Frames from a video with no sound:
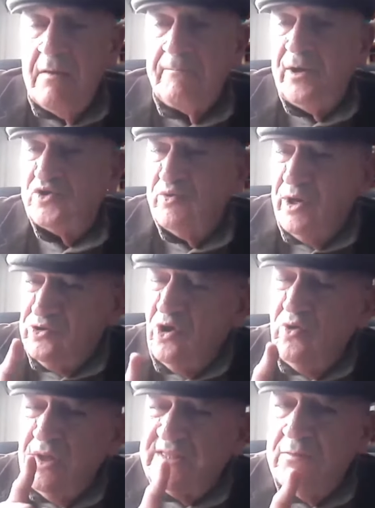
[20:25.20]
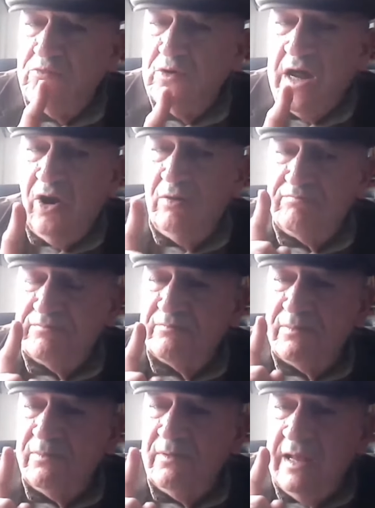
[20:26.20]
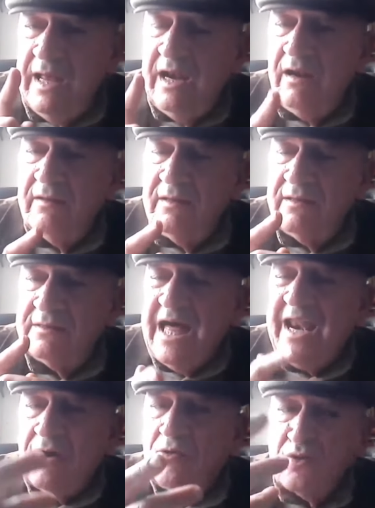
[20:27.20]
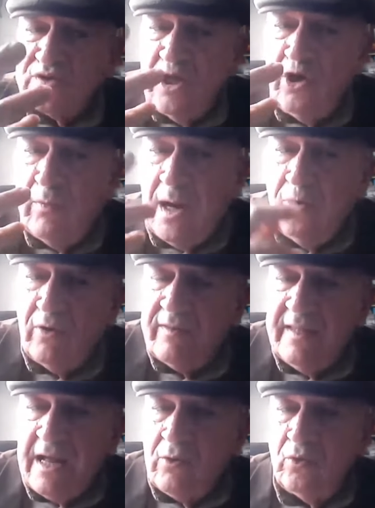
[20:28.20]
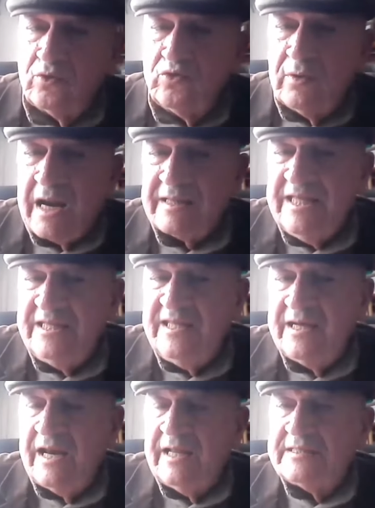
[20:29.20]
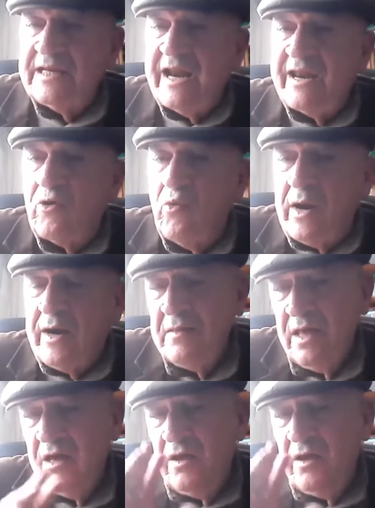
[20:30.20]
pero sobre todo estimular el dar a conocer los valores de la cultura artística y literaria cubana,